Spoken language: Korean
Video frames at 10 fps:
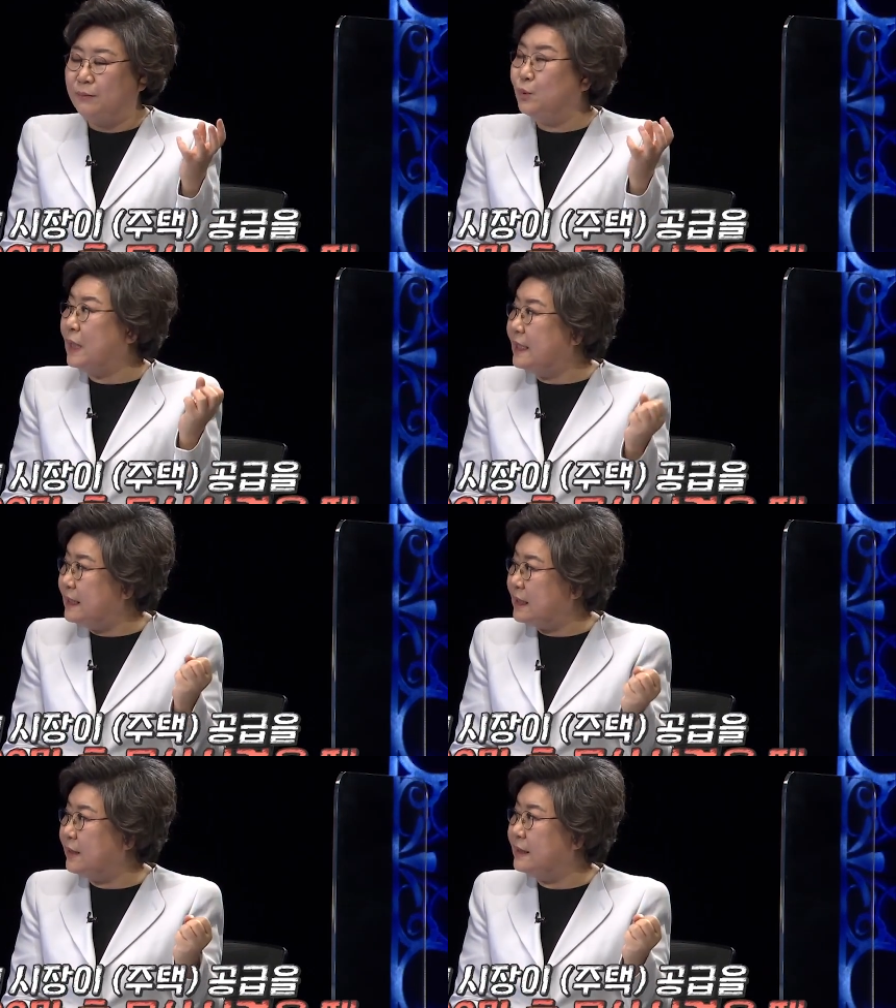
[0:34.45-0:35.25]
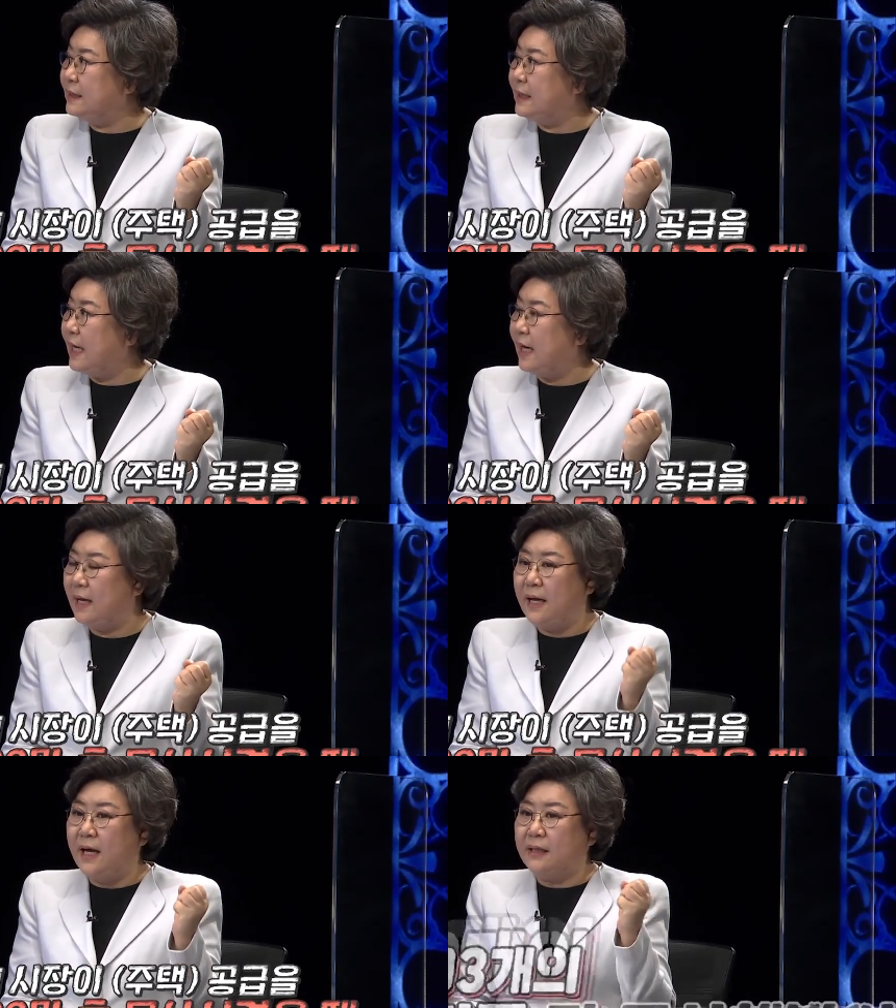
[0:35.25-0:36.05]
무산을 시켰을 때
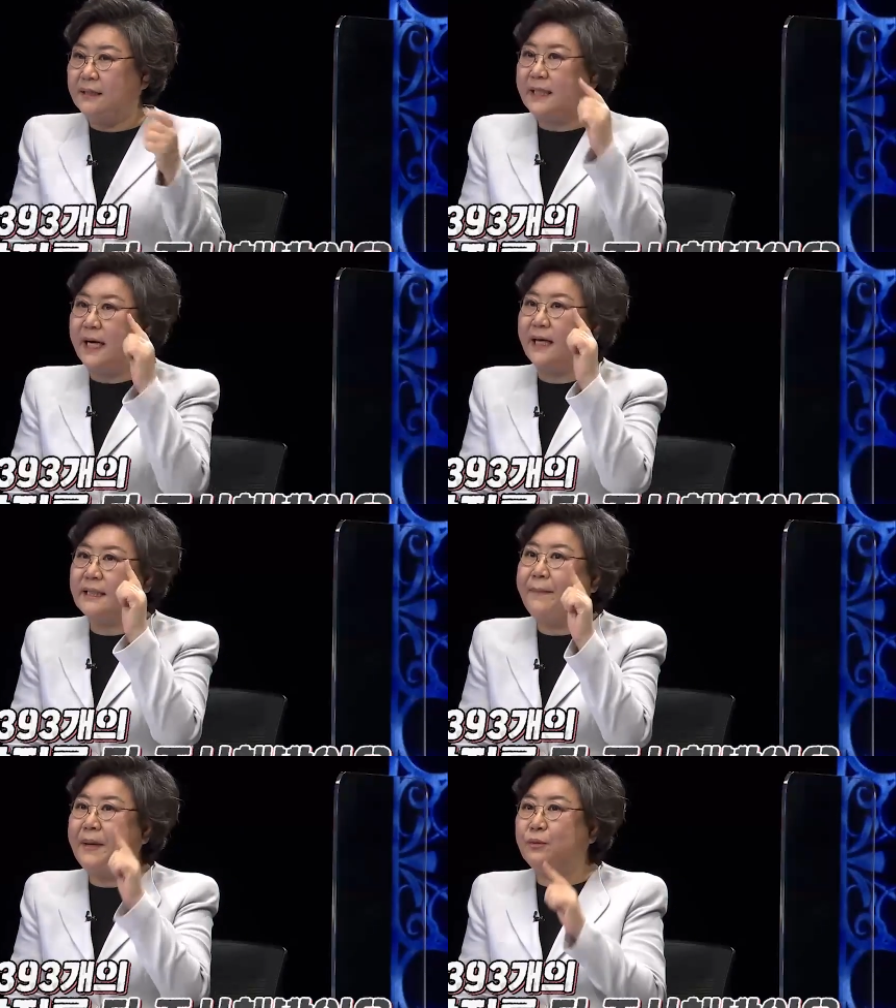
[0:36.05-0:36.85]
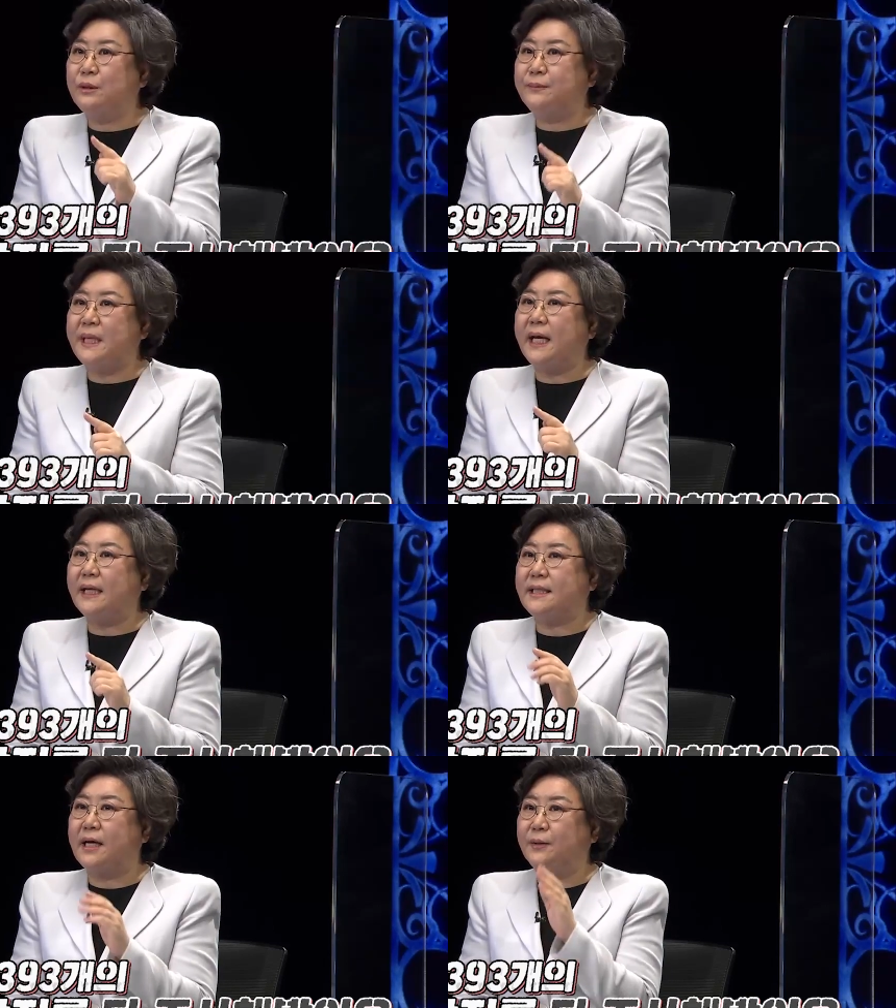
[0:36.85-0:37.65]
그걸 제가
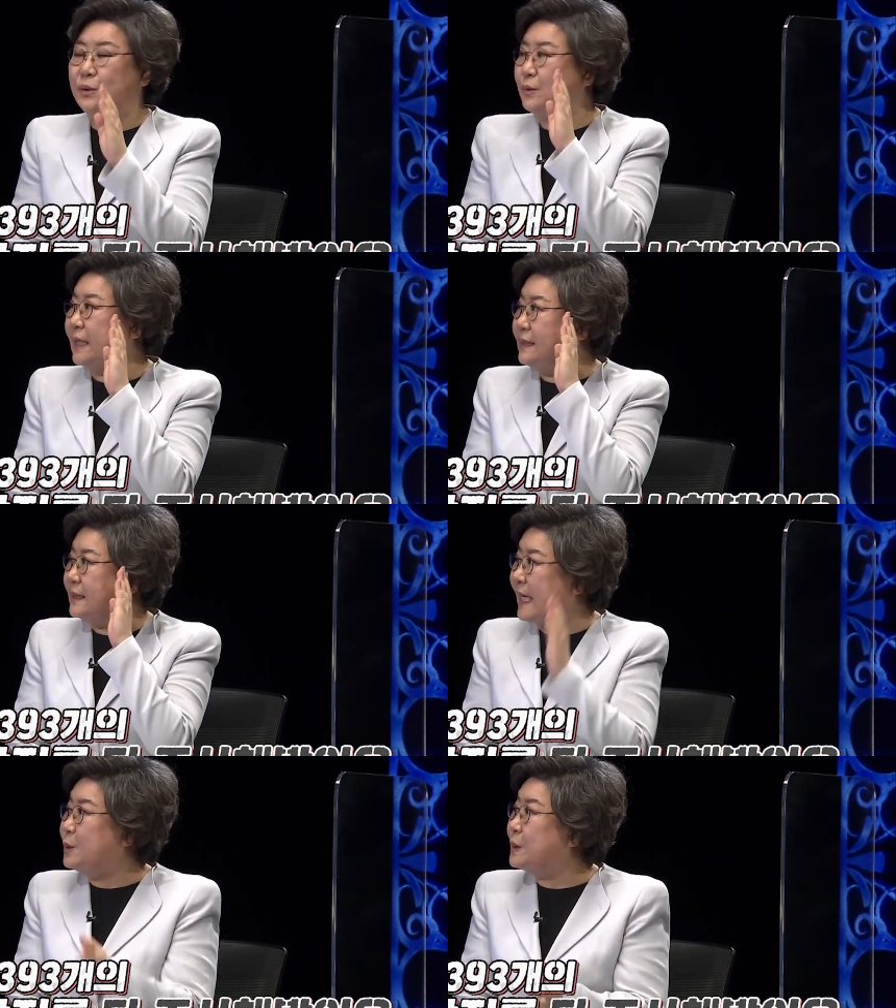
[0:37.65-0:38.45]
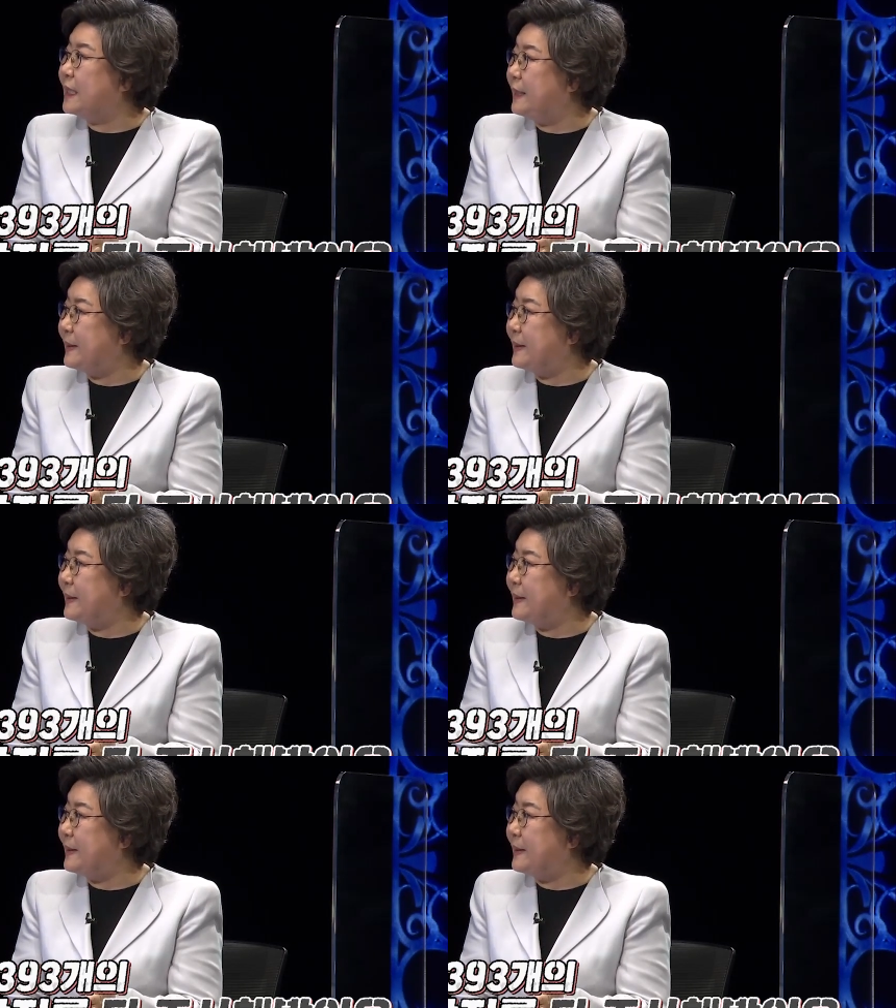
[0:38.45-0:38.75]
393개 재건축 단지를 다 조사를